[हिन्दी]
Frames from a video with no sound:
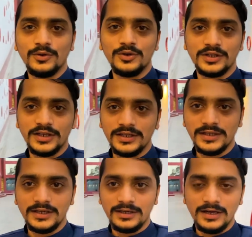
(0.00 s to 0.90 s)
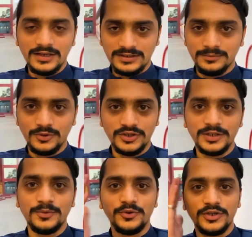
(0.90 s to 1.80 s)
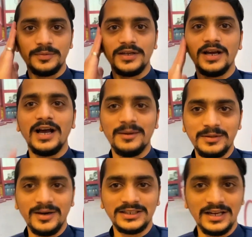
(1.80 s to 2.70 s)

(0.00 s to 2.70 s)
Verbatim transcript: उनके ये आसिम कुरेशी प्रोड्यूसर भी हैं आए आपकी बात